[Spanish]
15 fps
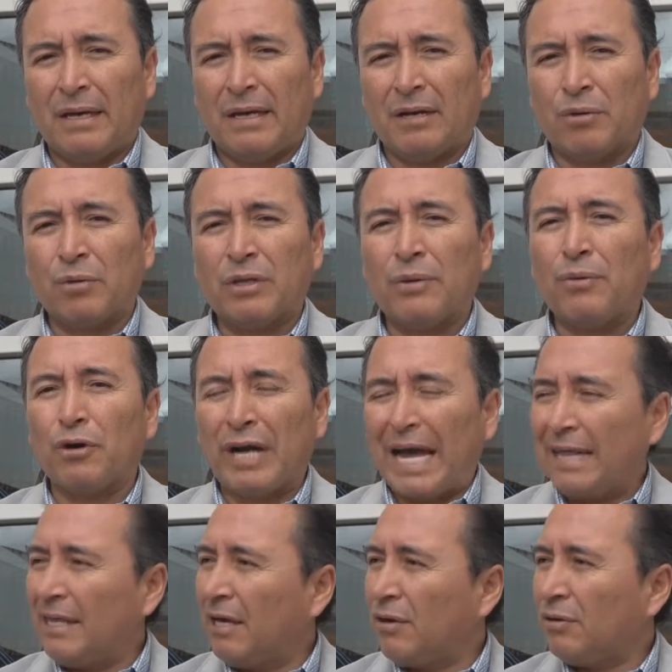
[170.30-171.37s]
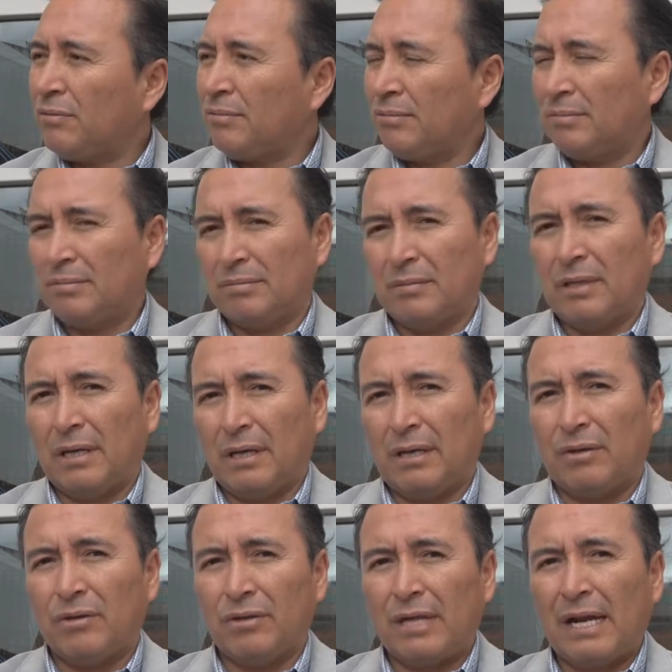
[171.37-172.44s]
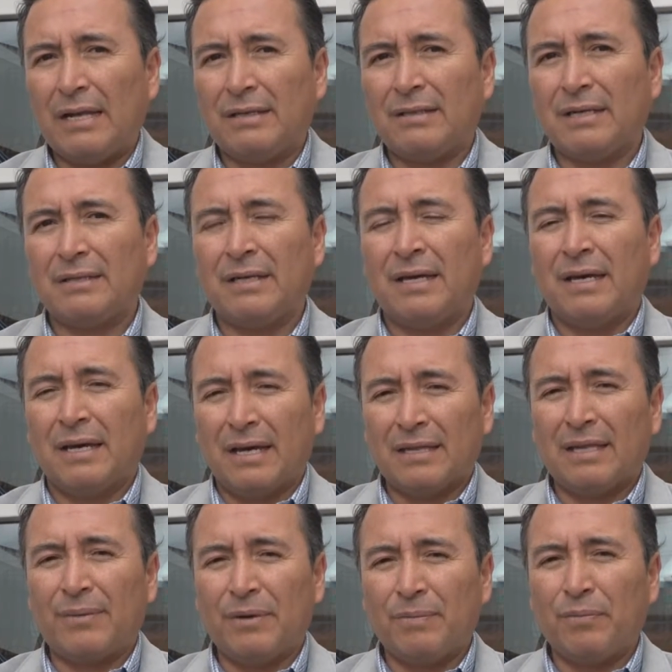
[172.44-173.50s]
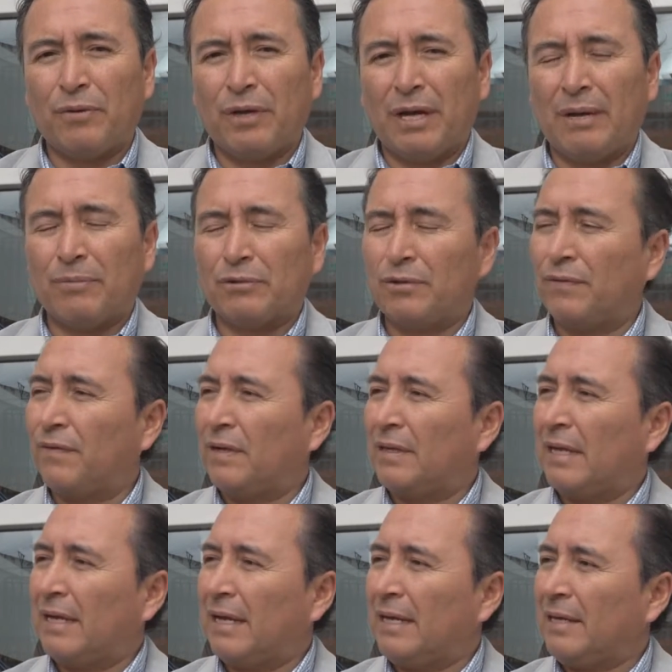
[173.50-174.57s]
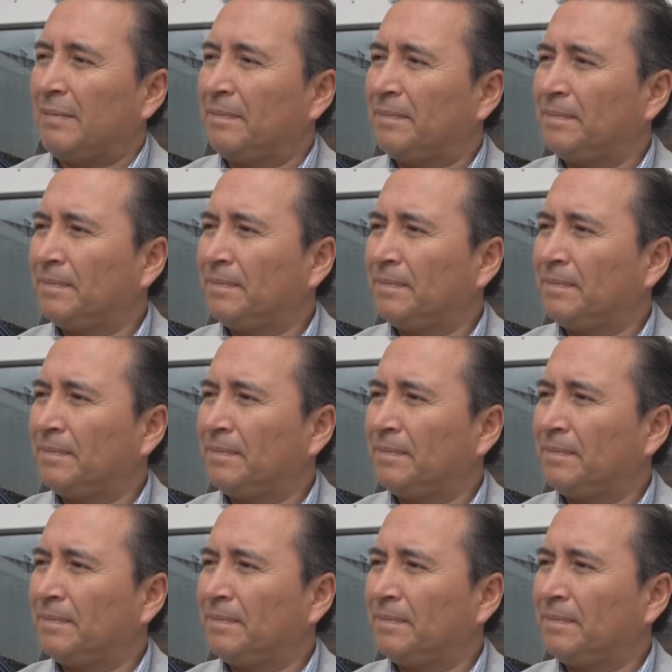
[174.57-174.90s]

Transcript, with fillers: el cultivo orgánico, de hortalizas que también podríamos ofertar ahí.